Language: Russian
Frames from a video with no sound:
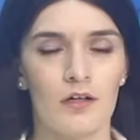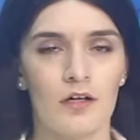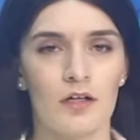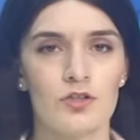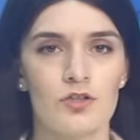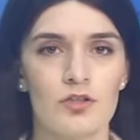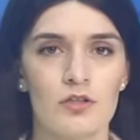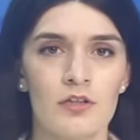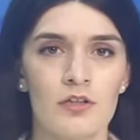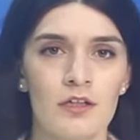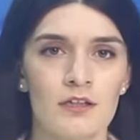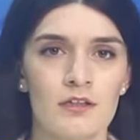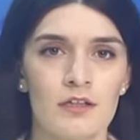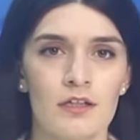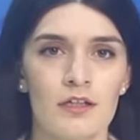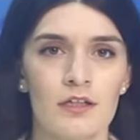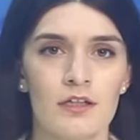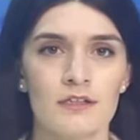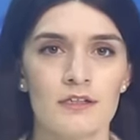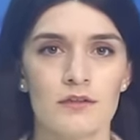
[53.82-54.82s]
Очередная
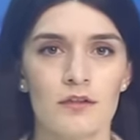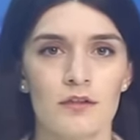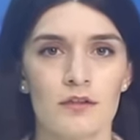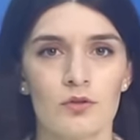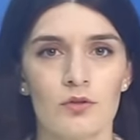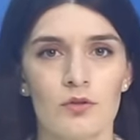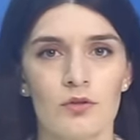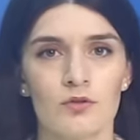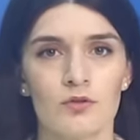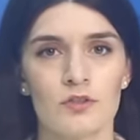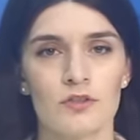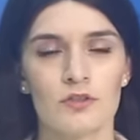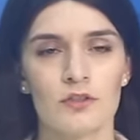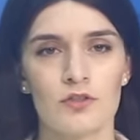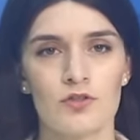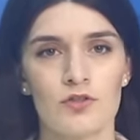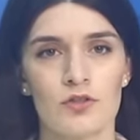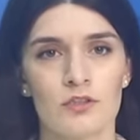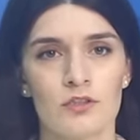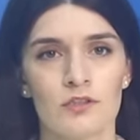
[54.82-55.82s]
трагедия, которая
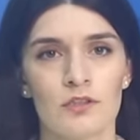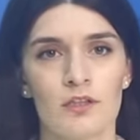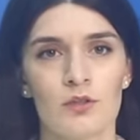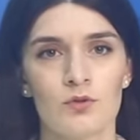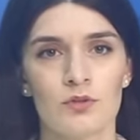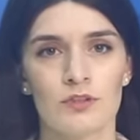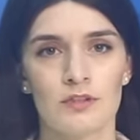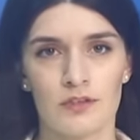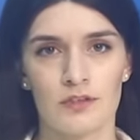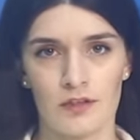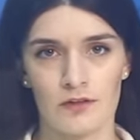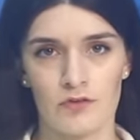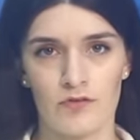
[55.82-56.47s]
унесла жизни людей.